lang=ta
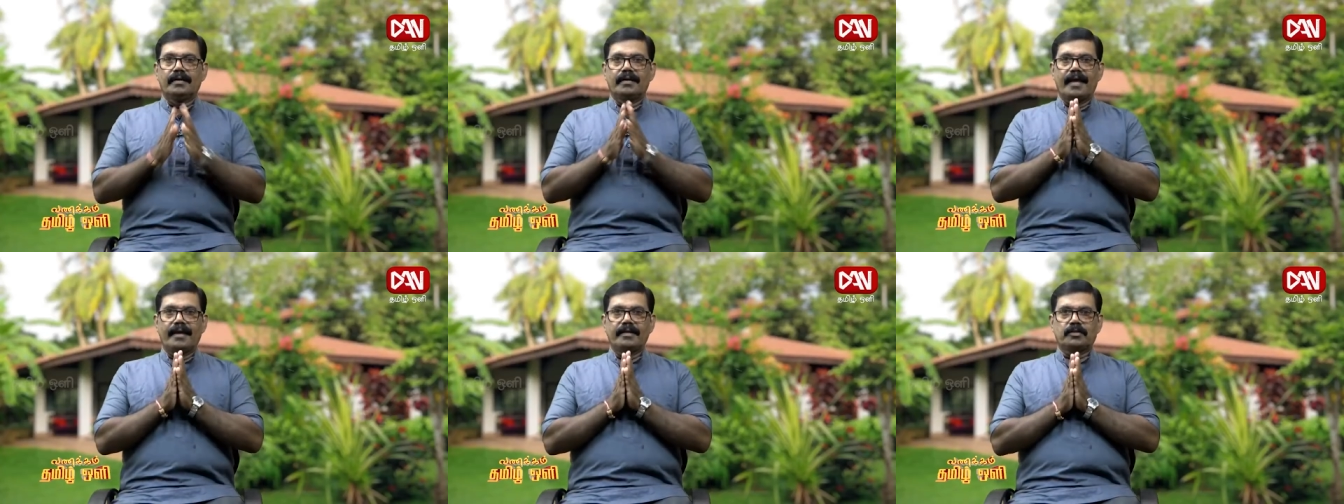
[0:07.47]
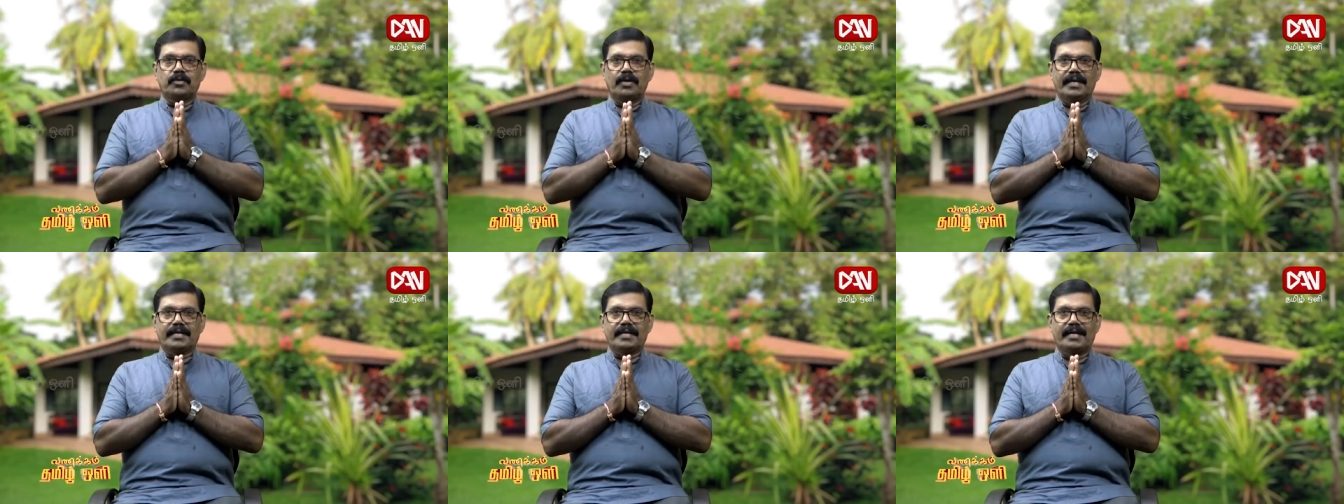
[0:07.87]
டேன்
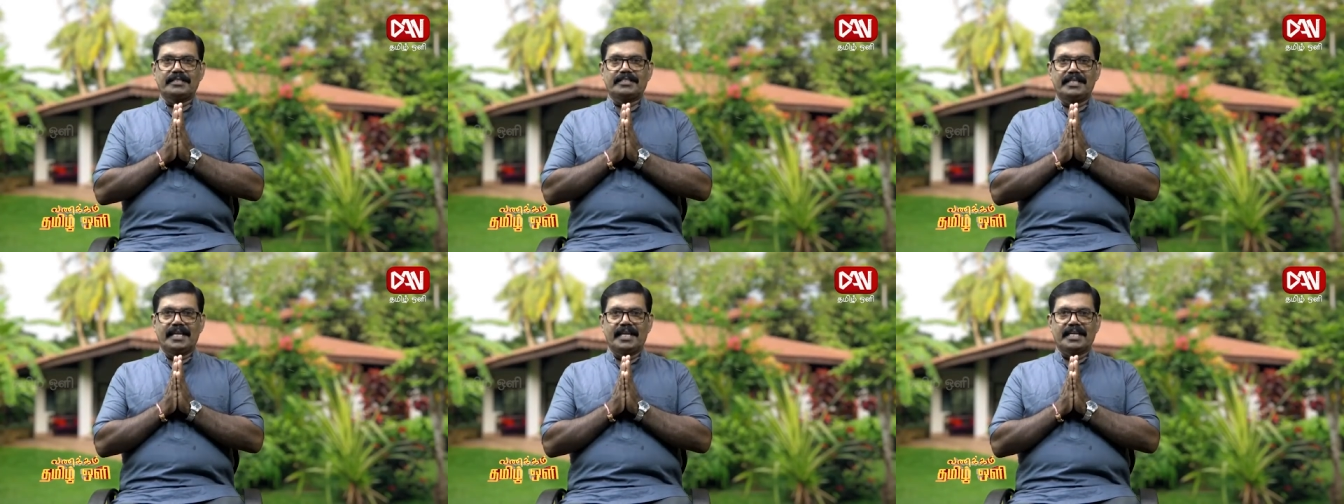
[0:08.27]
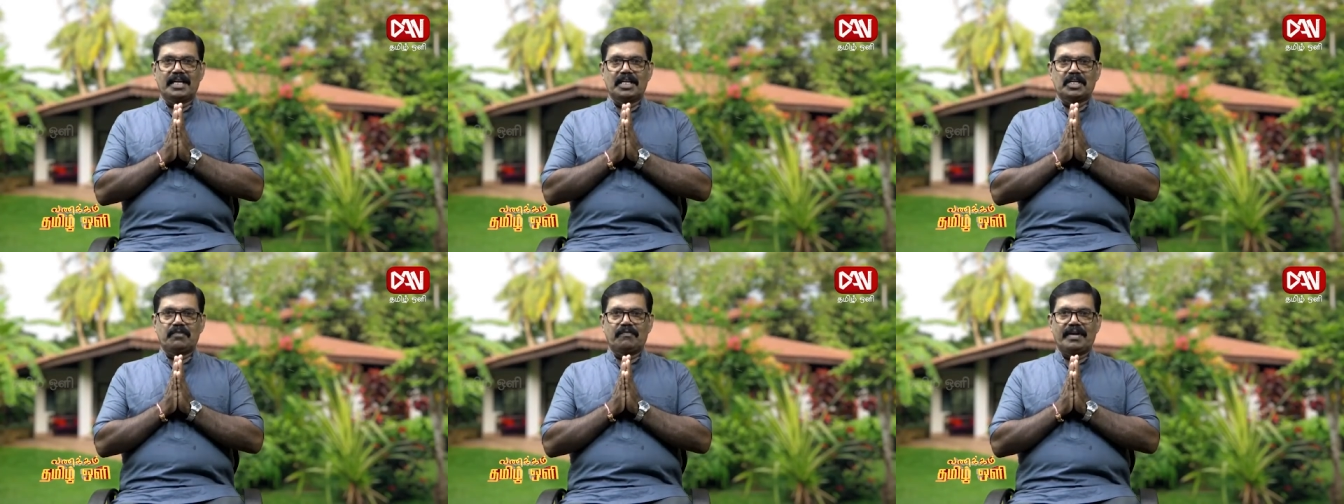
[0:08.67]
தொலைக்காட்சி
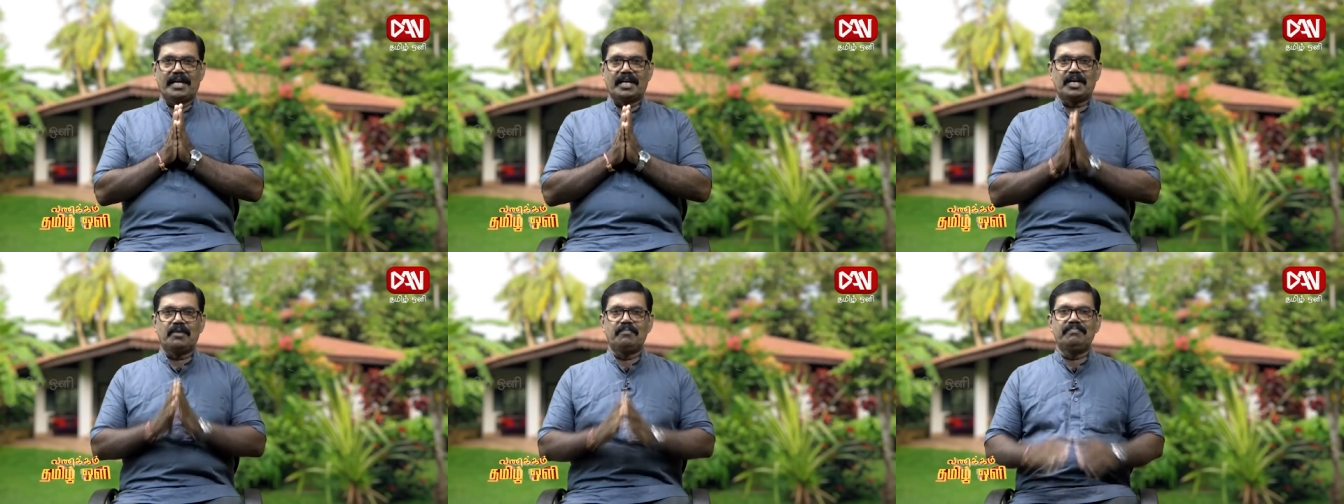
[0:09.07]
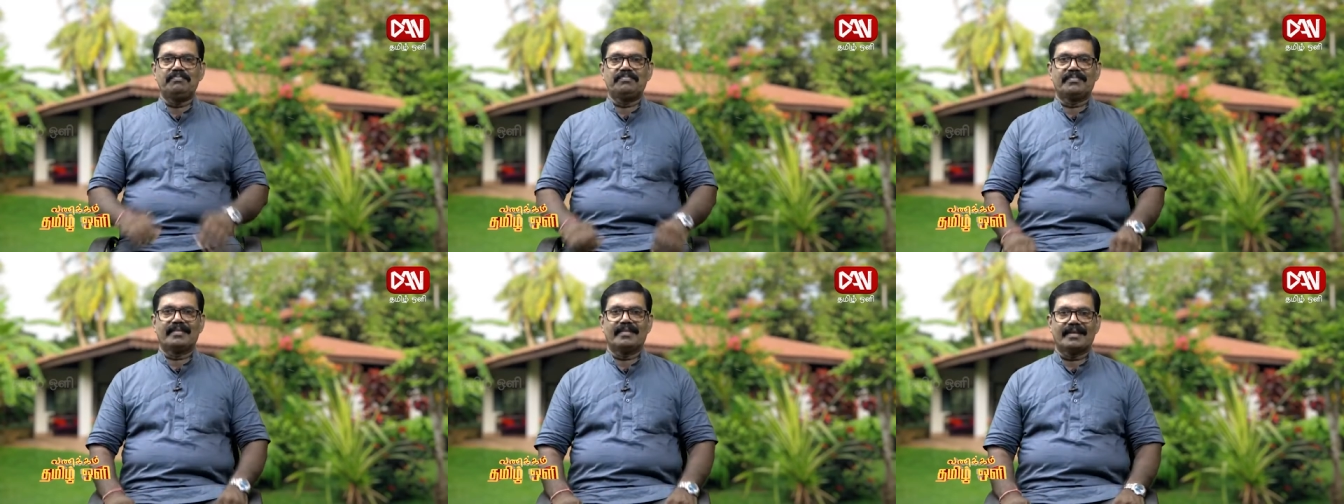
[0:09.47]
நேர்களுக்கு வணக்கம்
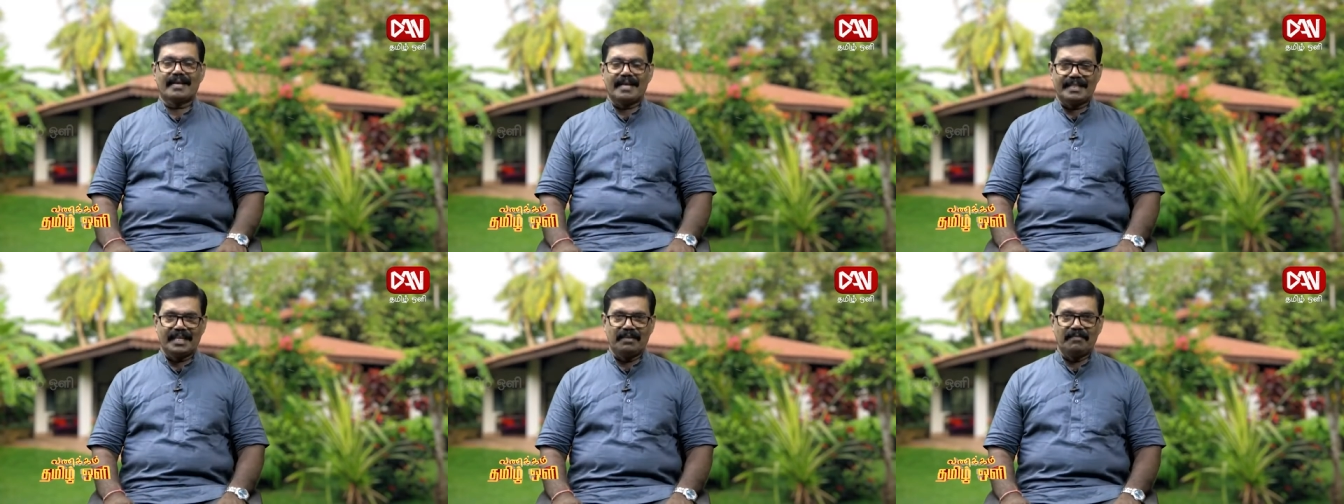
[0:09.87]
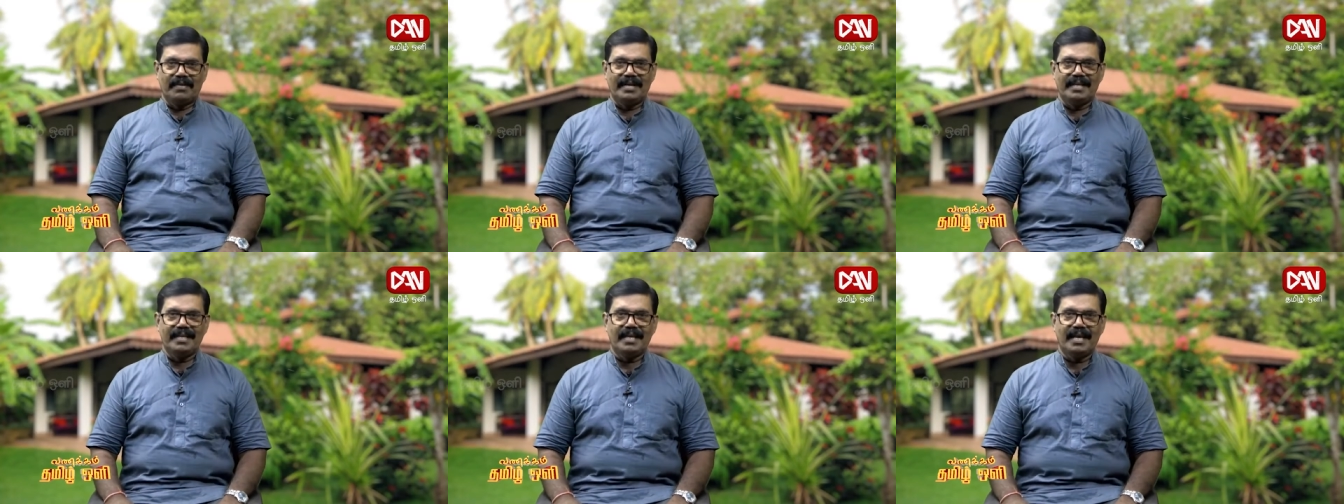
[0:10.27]
கதை
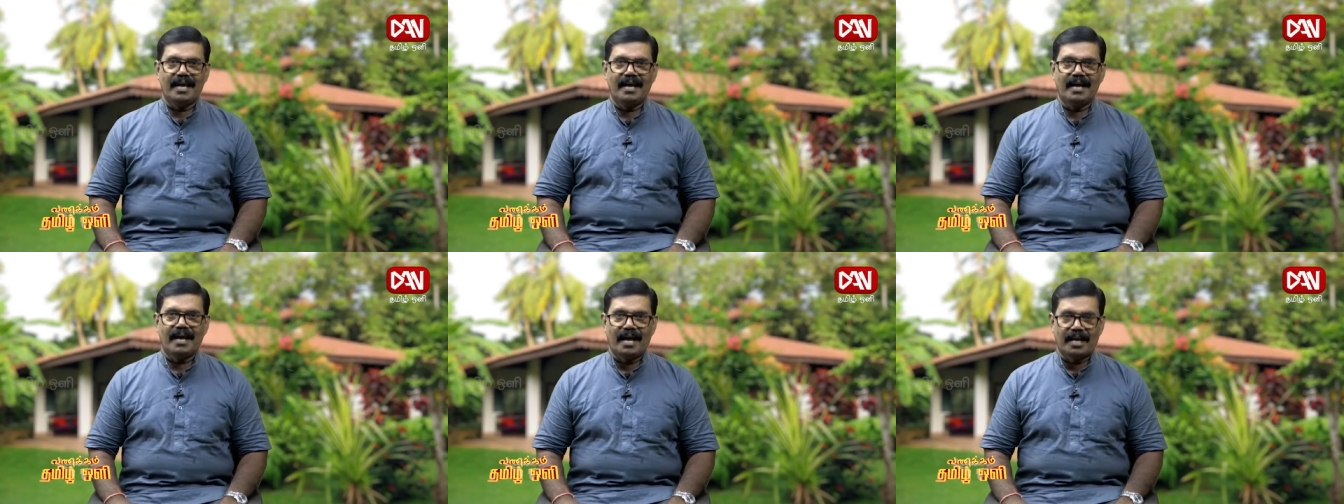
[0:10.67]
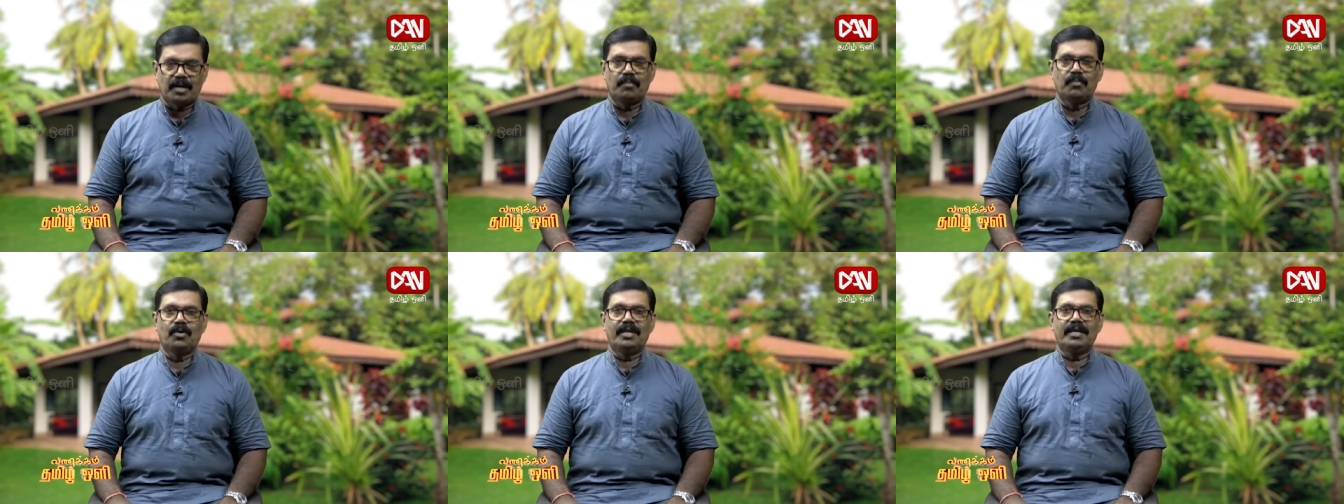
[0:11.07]
வழி
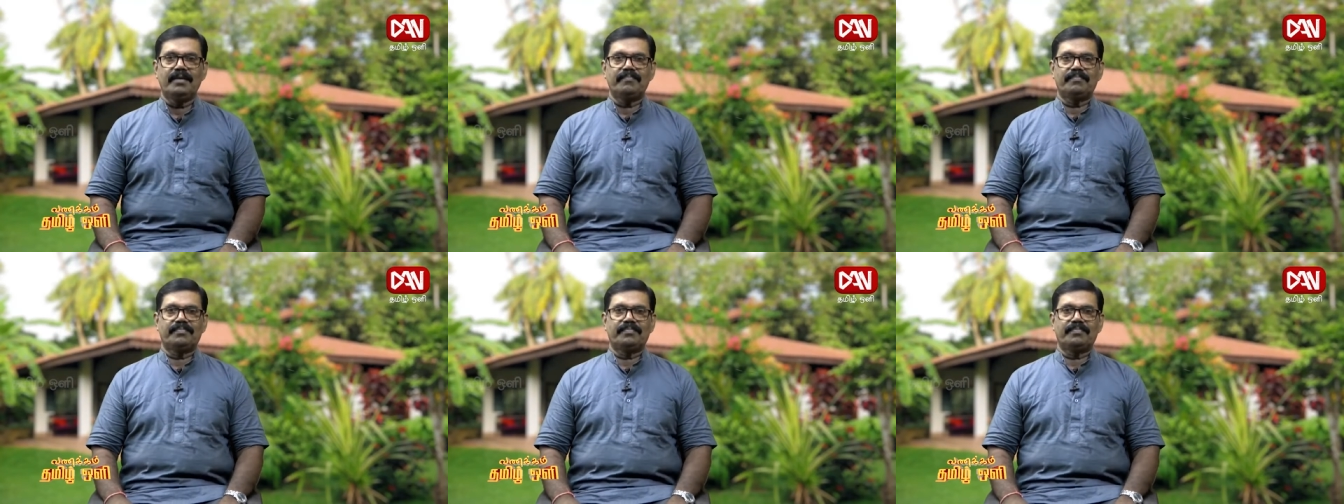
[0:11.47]
அறமொழி